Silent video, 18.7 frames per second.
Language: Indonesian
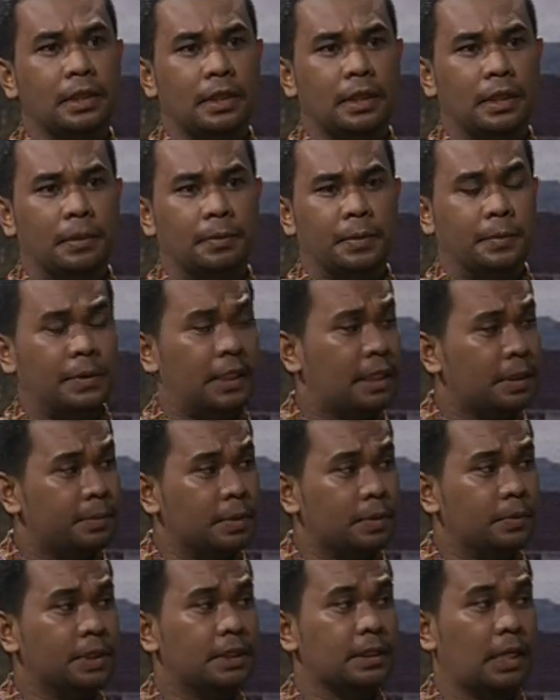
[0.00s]
uh, memiliki
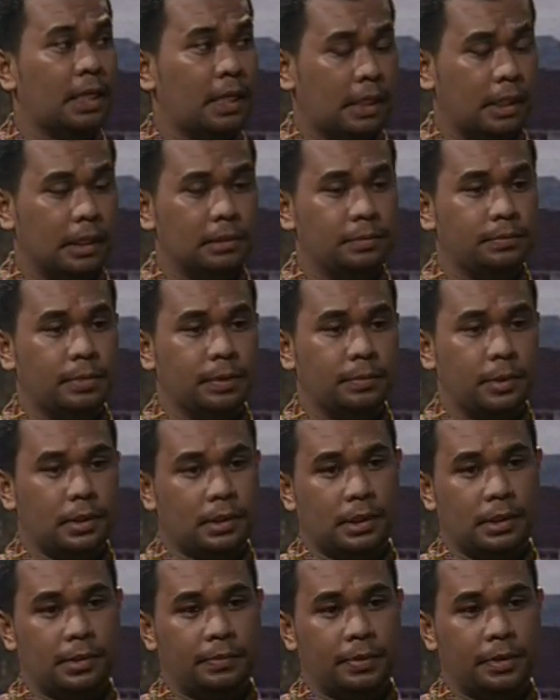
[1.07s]
permasalahan,
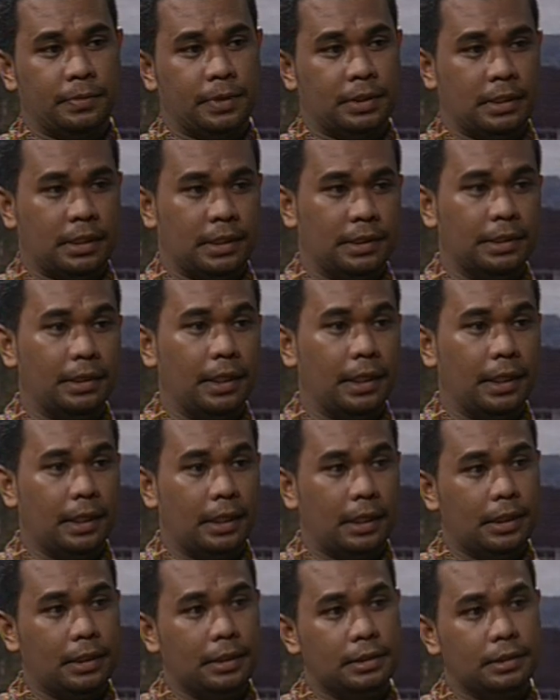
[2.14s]
permasalahan-permasalahan di
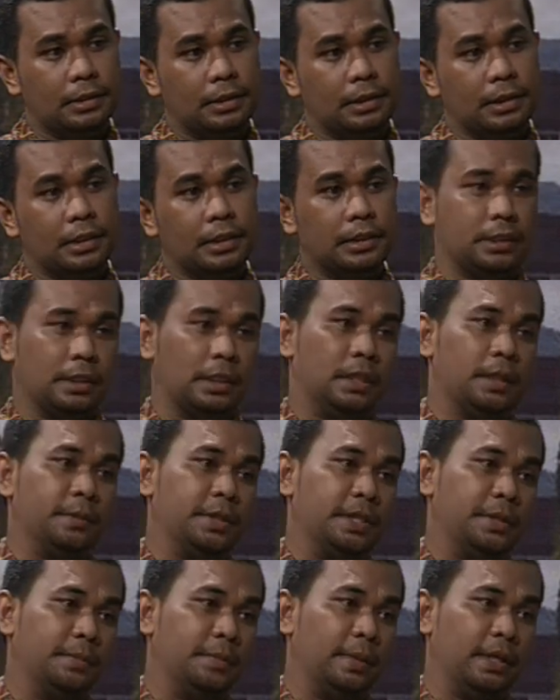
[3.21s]
daerah segera
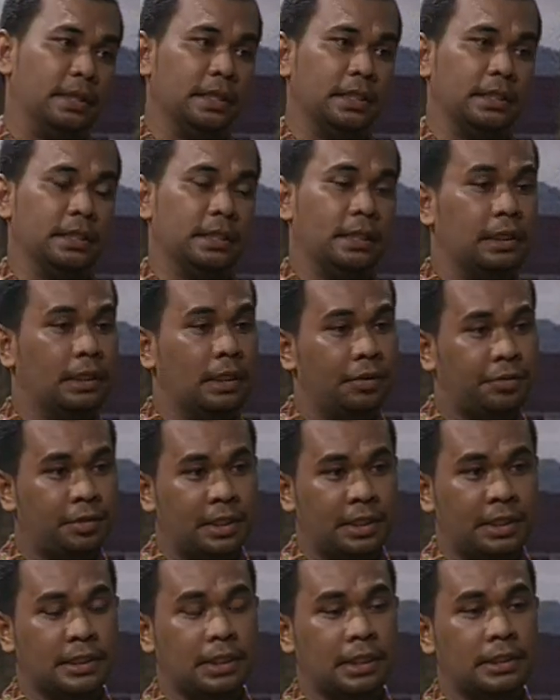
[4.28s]
menyampaikan ke kita
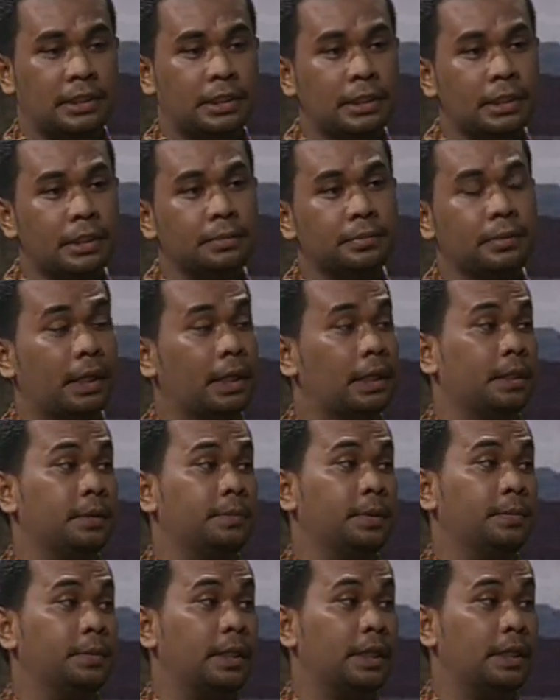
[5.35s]
organisasi baik ke
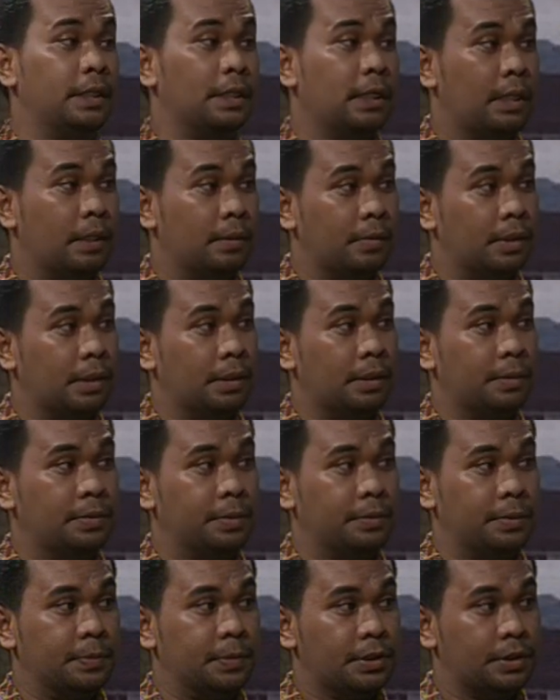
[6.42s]
pemerintah dalam hal ini
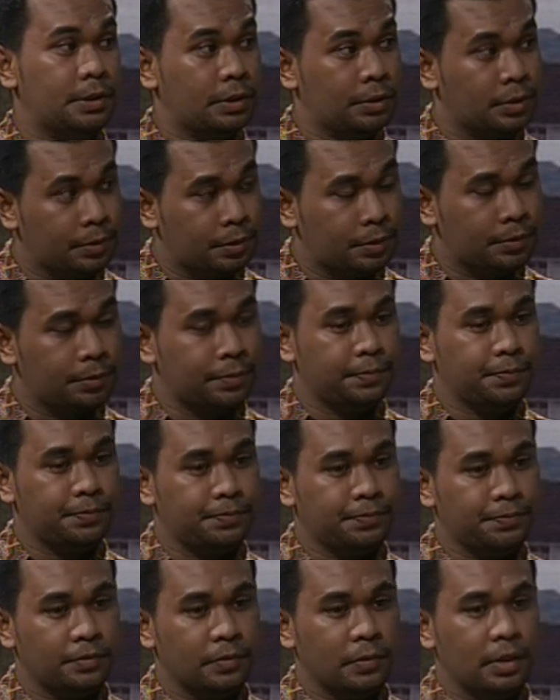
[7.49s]
pemerintah sindu
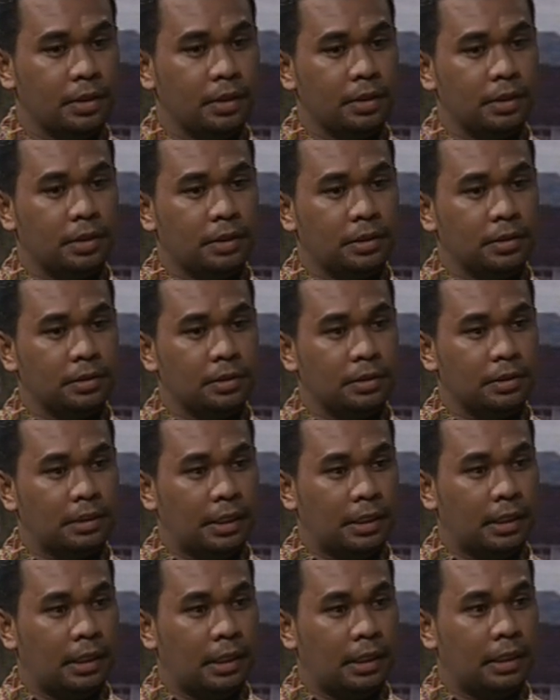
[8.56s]

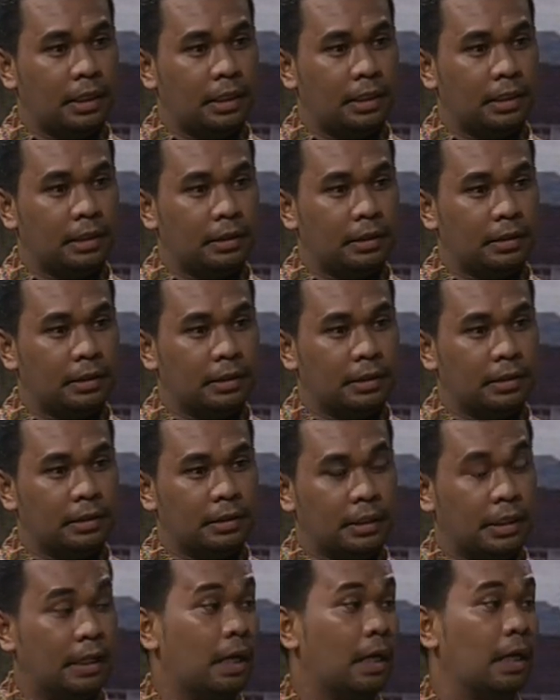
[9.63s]
sehingga ada
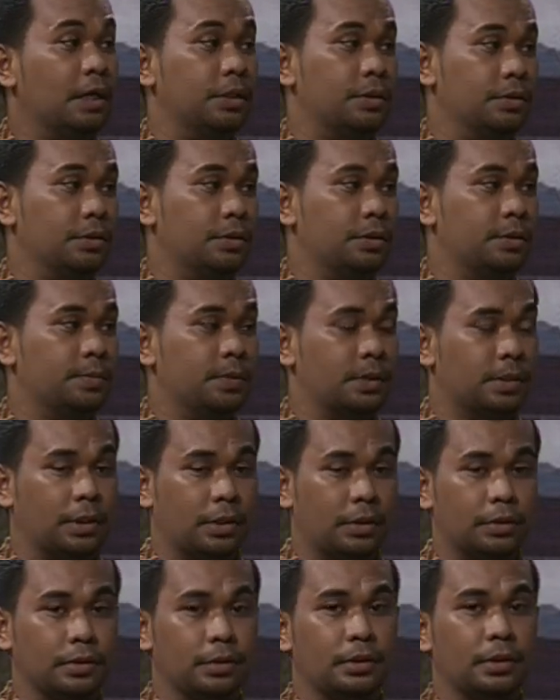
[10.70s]
tindak lanjut
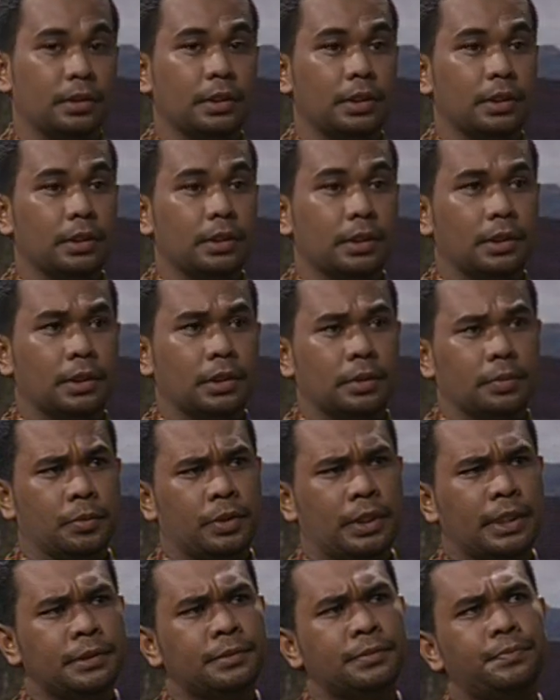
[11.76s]
seperti itu.
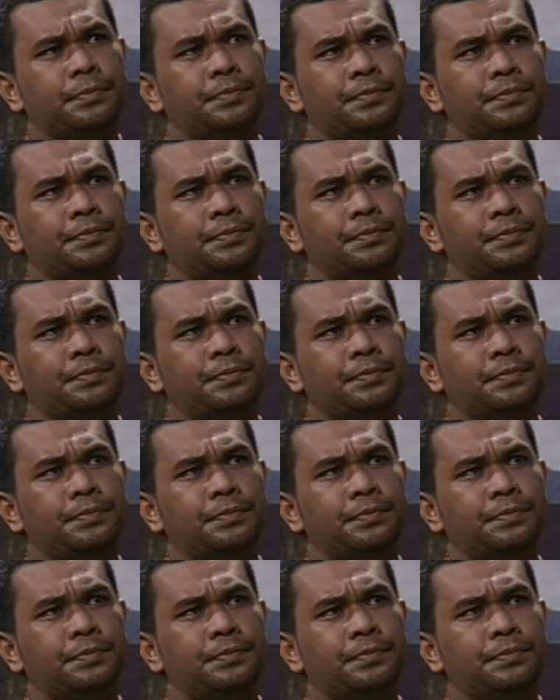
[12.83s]
Kemudian